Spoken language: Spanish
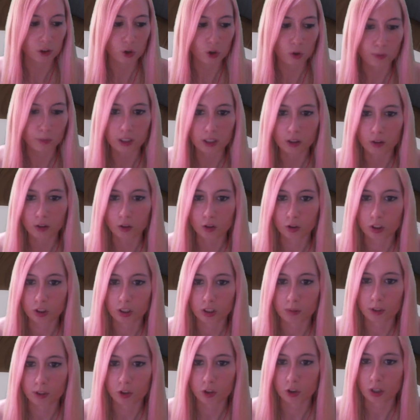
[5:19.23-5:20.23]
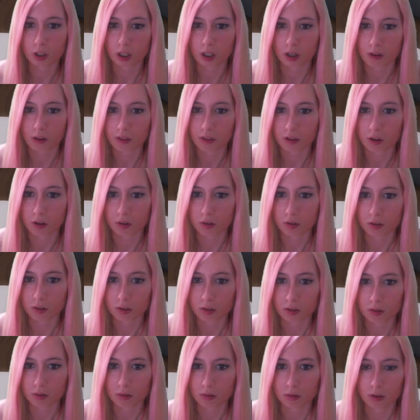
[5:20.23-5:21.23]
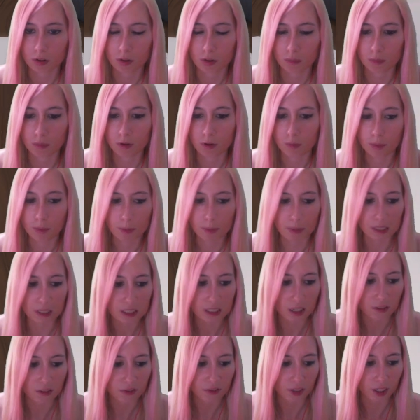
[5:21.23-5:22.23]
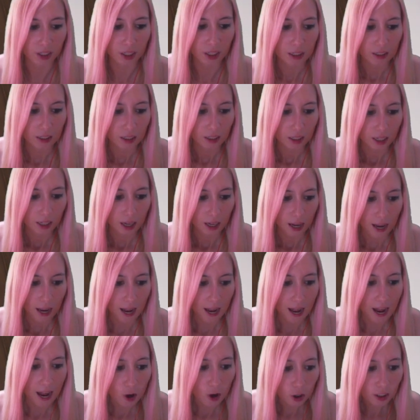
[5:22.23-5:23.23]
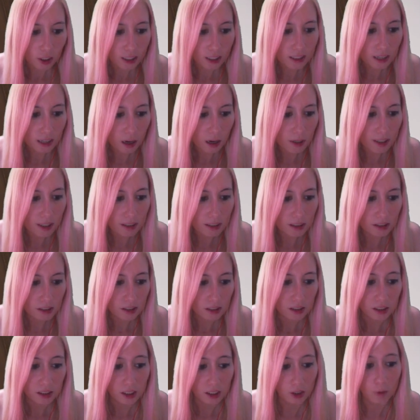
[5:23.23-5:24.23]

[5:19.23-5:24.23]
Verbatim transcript: comiendo, no te sirvas otra ración. No, no prepares café. Ahora llamas. Es que